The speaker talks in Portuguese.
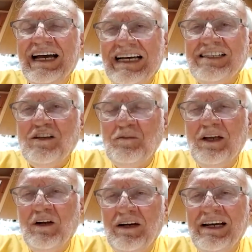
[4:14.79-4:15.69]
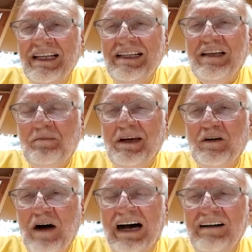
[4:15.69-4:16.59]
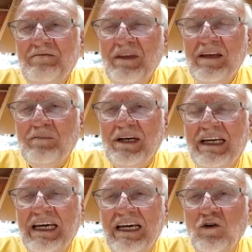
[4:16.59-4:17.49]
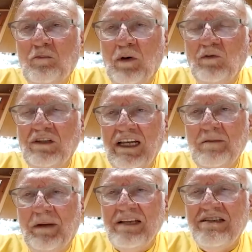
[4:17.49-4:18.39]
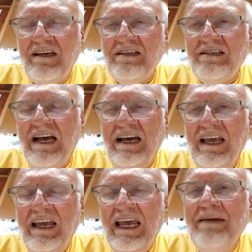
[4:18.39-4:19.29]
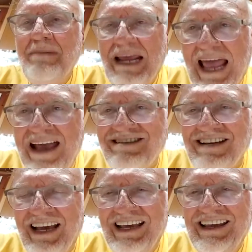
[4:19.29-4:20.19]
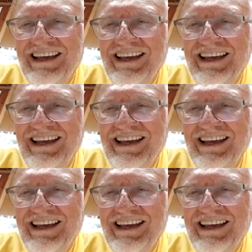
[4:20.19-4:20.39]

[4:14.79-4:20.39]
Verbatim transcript: à casa do menor ali em Taperoá, porque o povo dali precisa e merece.